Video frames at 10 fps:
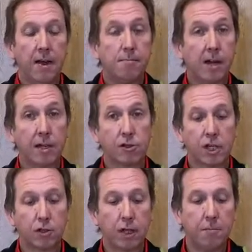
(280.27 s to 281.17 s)
ma che allo
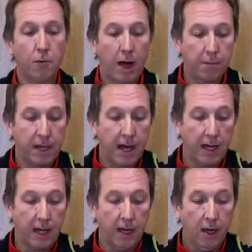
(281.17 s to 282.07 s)
stesso tempo abbia
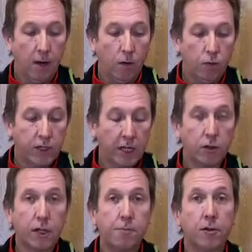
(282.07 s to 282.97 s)
anche un certo
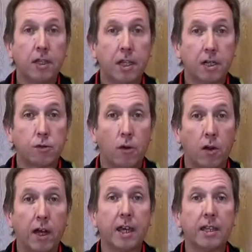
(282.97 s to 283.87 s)
tipo di
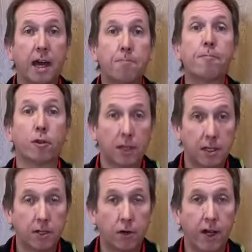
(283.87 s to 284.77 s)
intersuola che dà
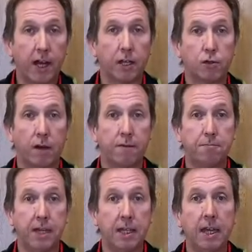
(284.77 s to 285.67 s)
protezione anche
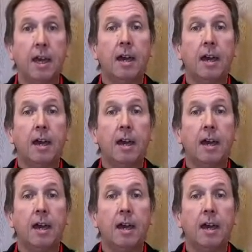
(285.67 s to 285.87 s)
sull'avampiede,